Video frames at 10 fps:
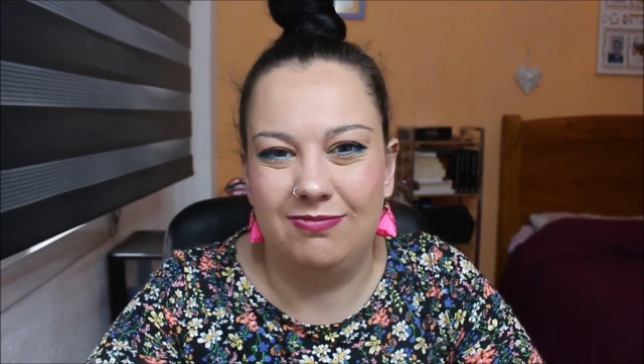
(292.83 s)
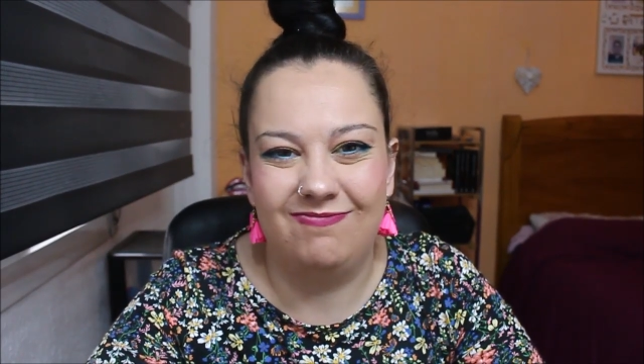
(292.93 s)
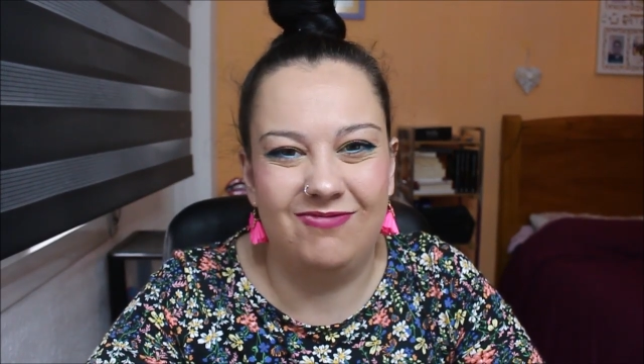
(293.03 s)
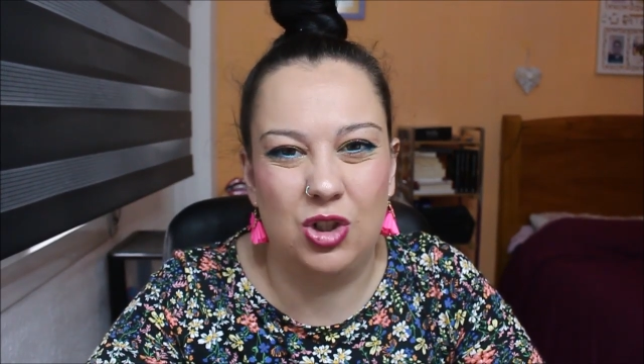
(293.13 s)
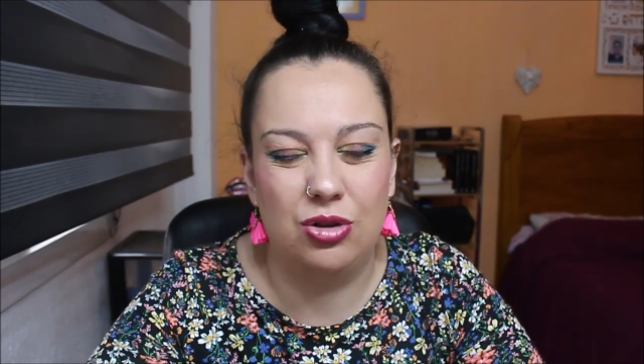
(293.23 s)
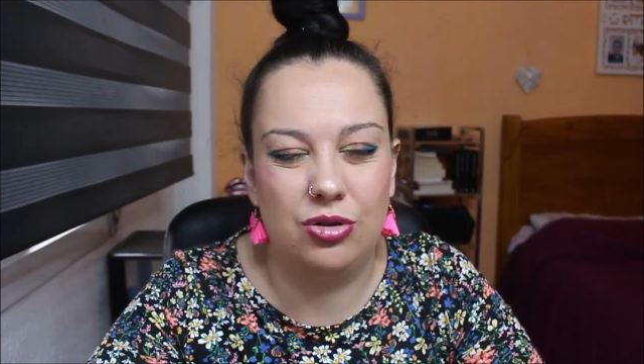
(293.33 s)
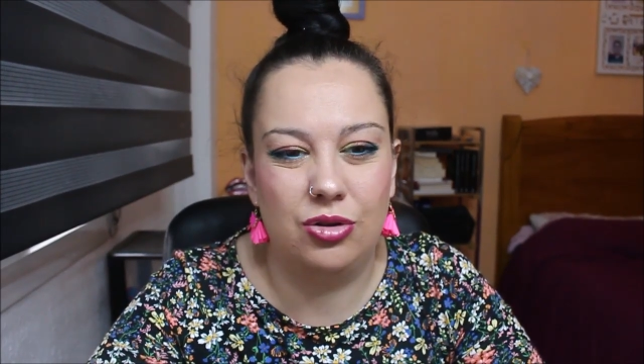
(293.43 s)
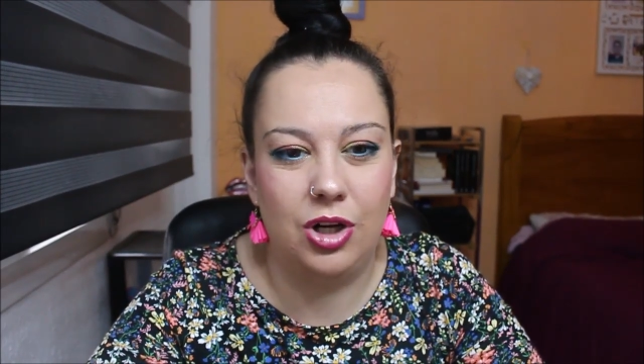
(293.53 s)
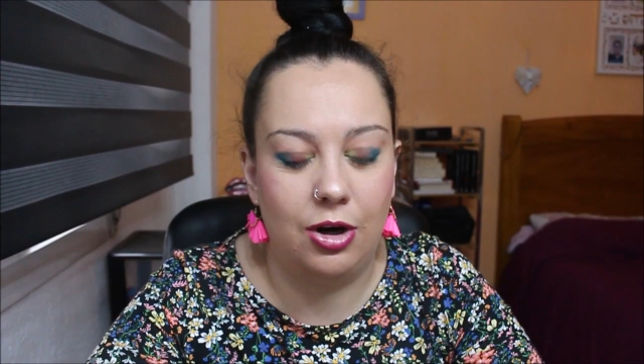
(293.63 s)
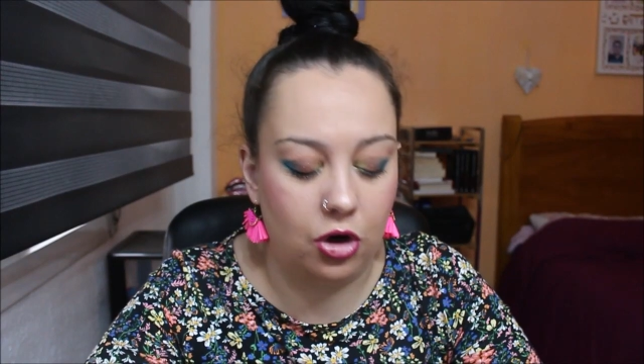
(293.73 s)

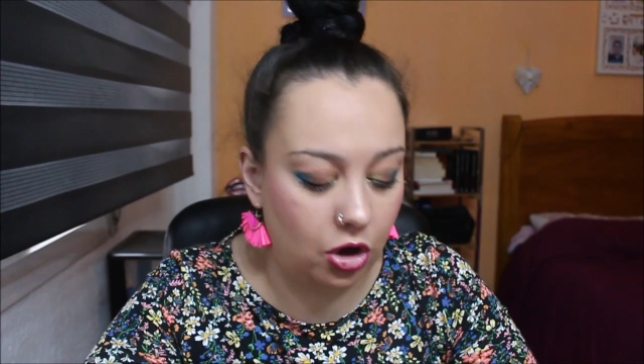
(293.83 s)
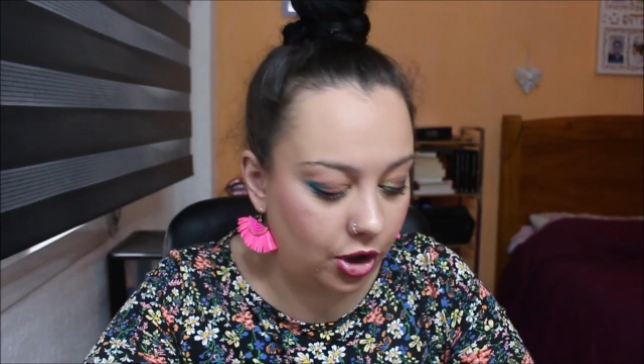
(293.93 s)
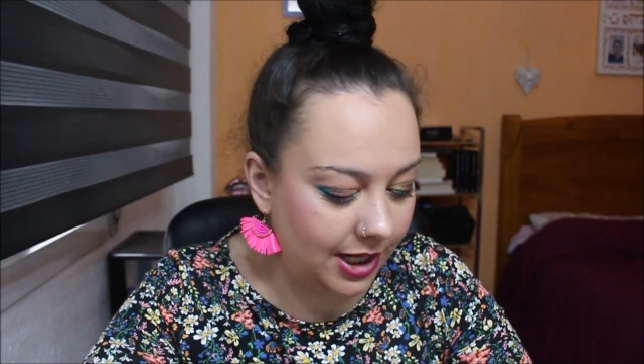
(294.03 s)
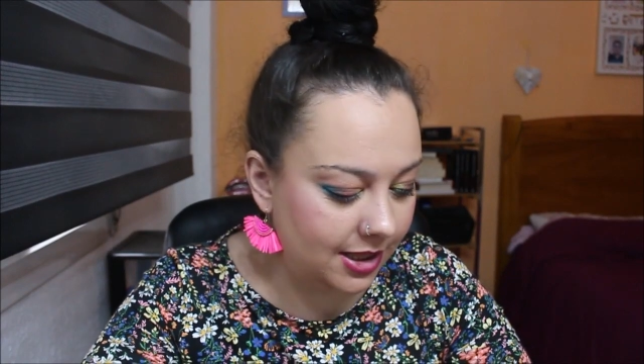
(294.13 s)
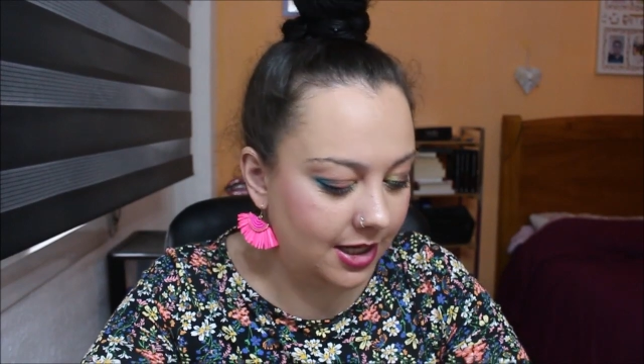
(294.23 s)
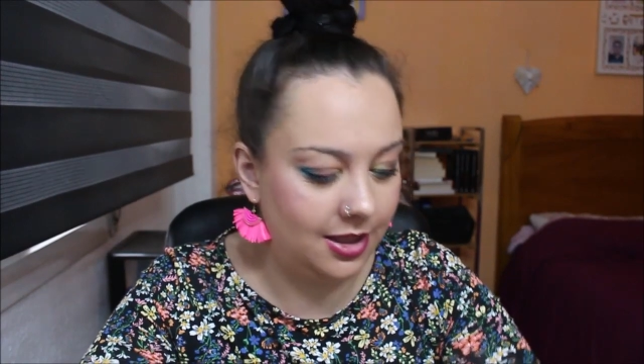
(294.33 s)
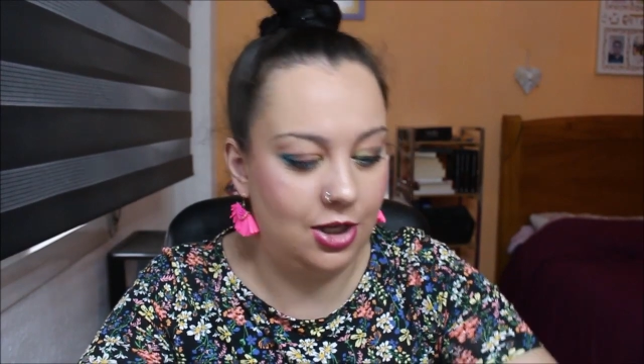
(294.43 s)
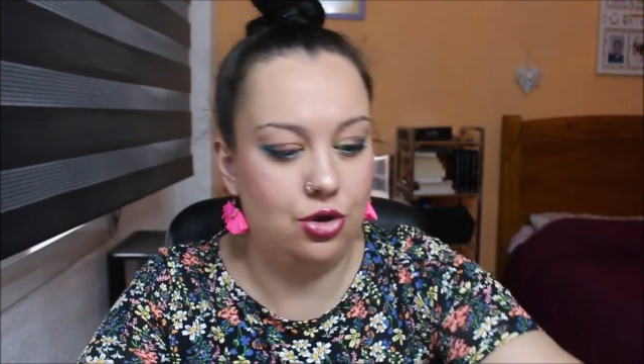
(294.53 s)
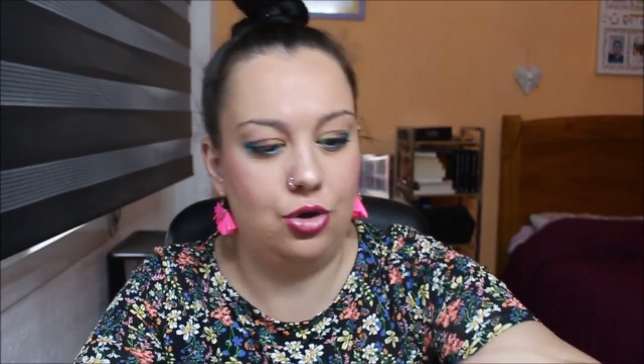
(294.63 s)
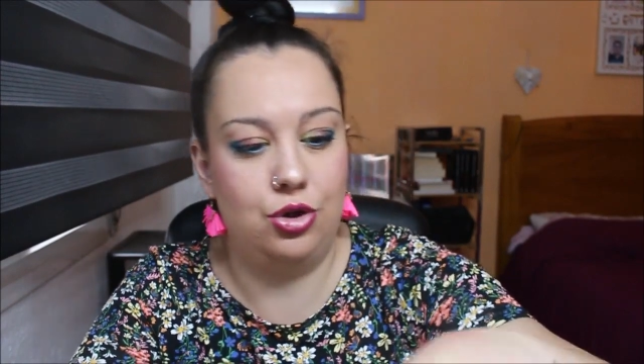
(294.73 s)
No, los coloretes, de
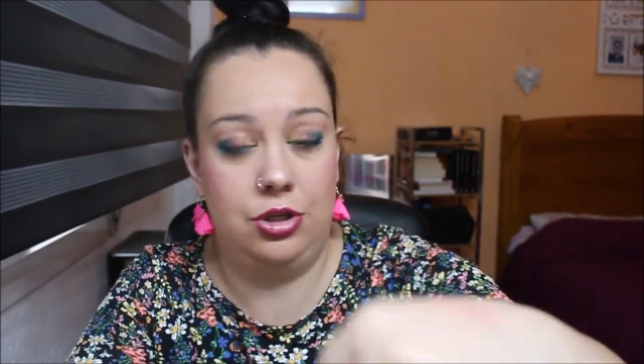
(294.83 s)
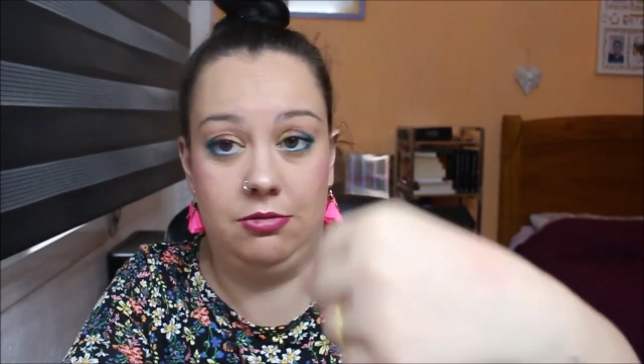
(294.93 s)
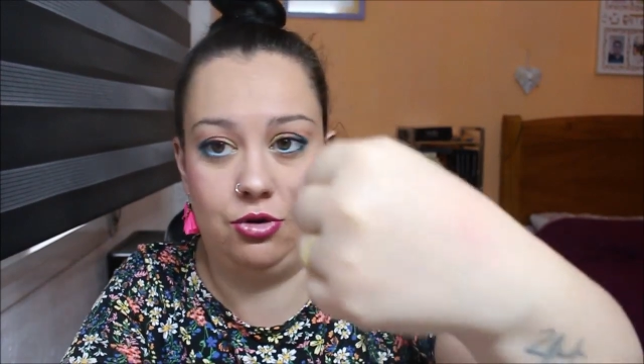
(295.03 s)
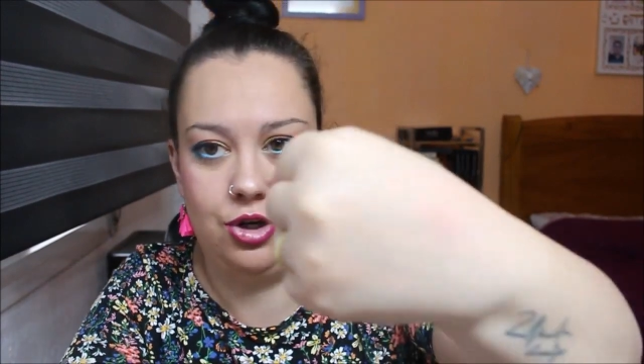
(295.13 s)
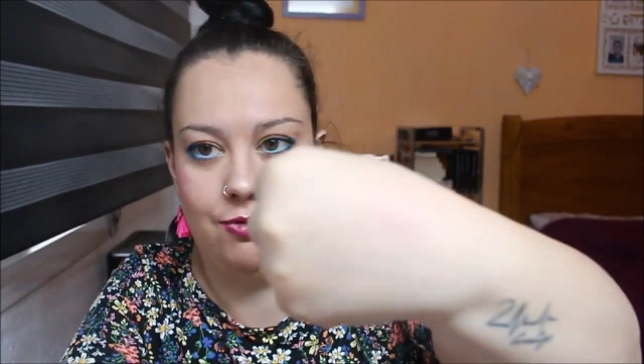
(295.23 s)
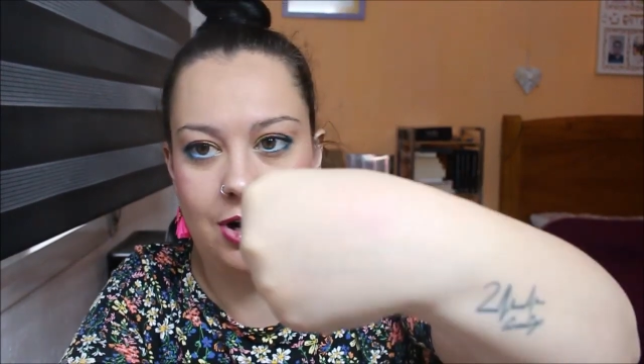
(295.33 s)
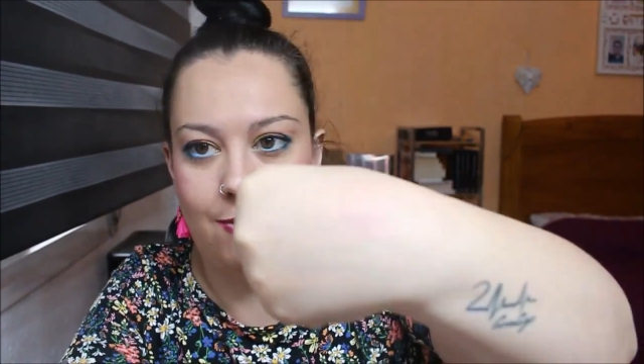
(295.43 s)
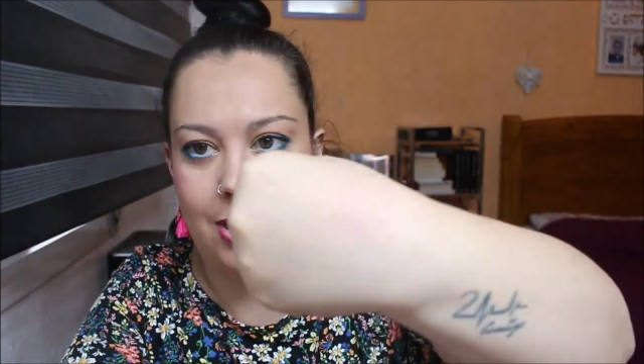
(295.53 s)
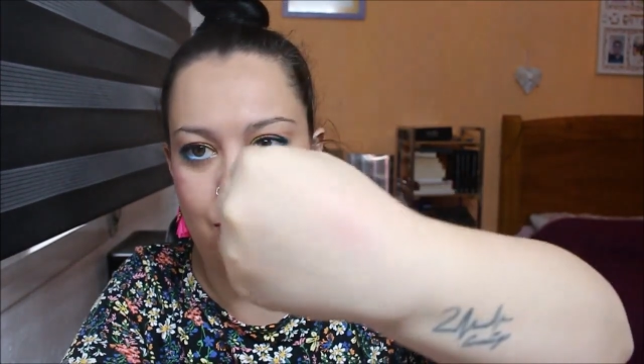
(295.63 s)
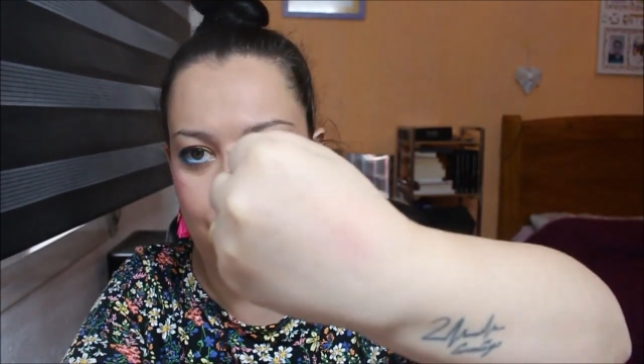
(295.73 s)
hecho los llevo en la
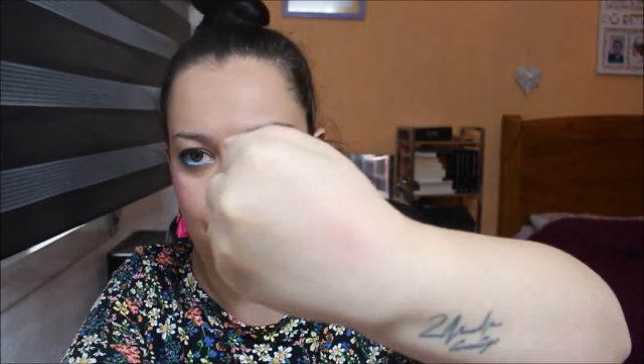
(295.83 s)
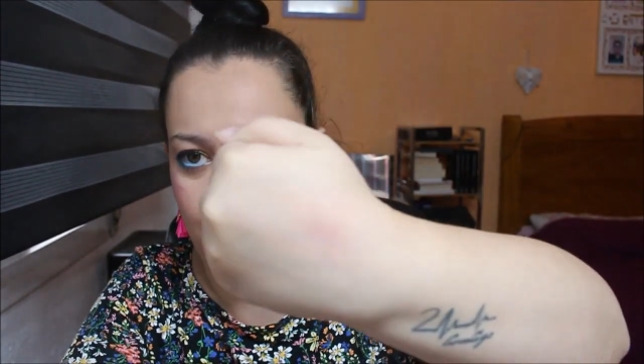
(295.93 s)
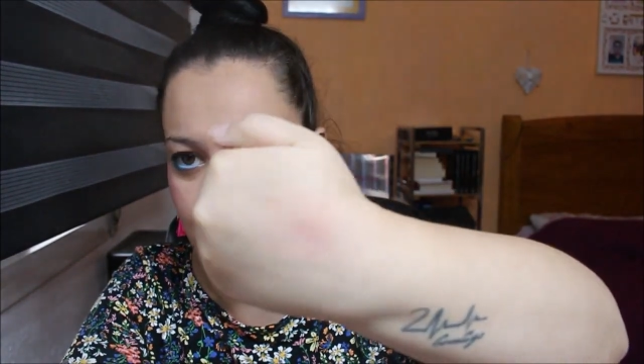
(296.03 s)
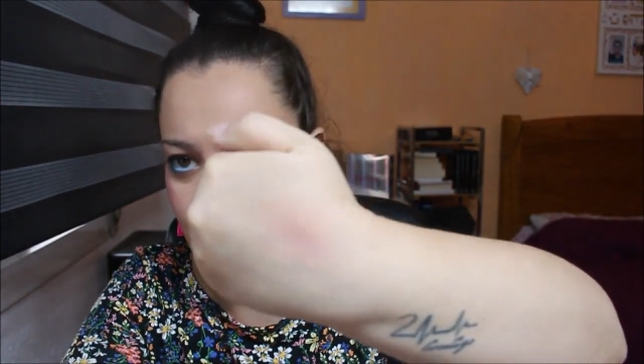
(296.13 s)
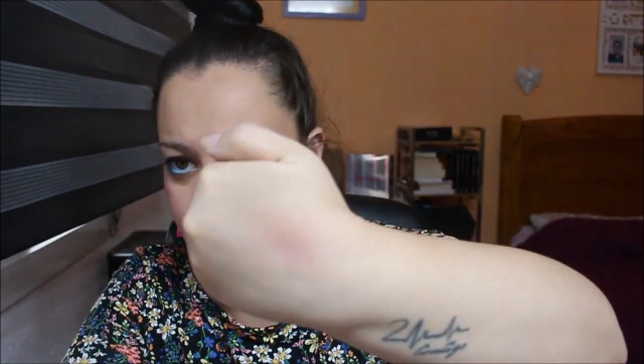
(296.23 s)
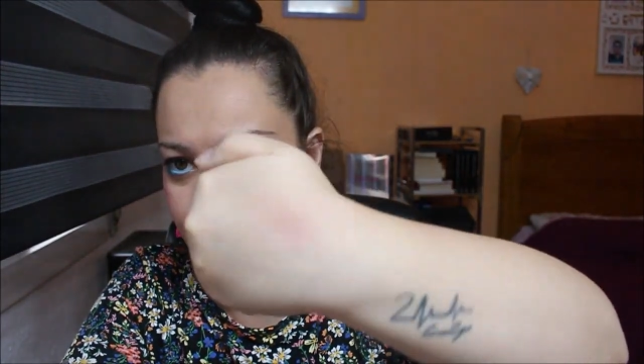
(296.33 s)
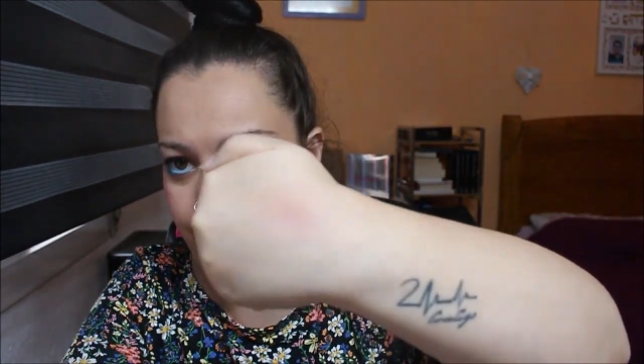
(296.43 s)
mano